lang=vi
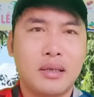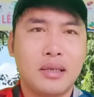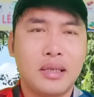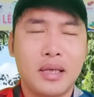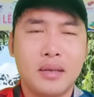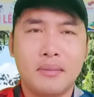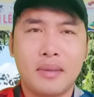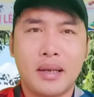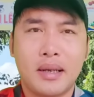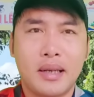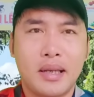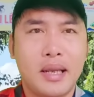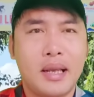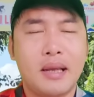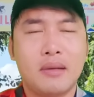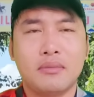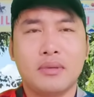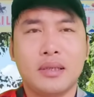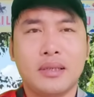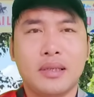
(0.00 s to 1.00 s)
nhưng mà
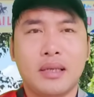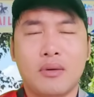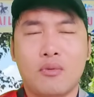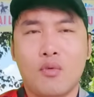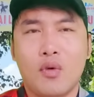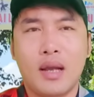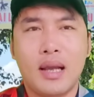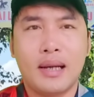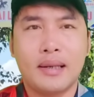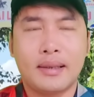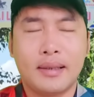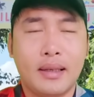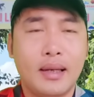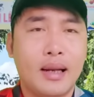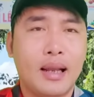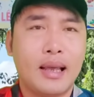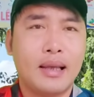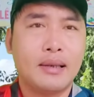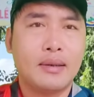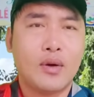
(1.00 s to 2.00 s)
riêng ông thích chăn quan thì nó
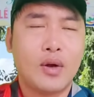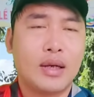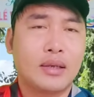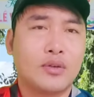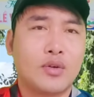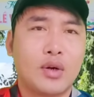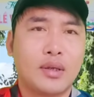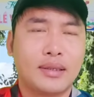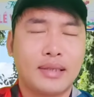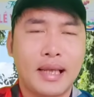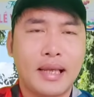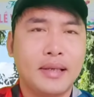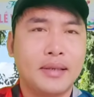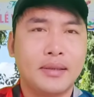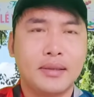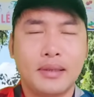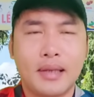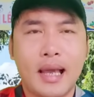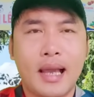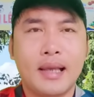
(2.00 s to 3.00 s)
lại hoàn toàn trái
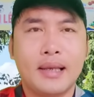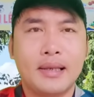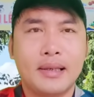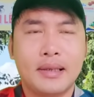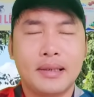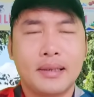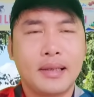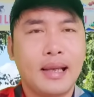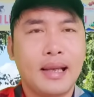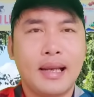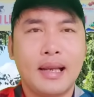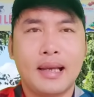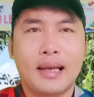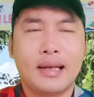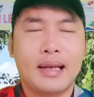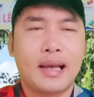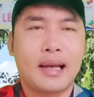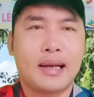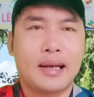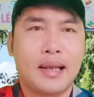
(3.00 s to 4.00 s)
ngược lại đây là
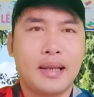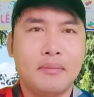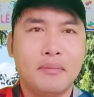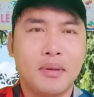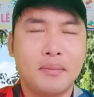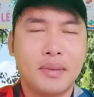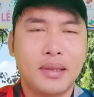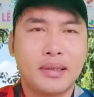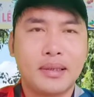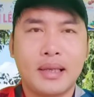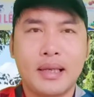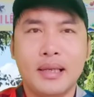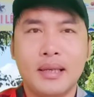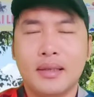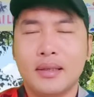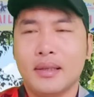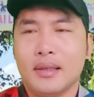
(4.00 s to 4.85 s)
cái đặc điểm mà mình thấy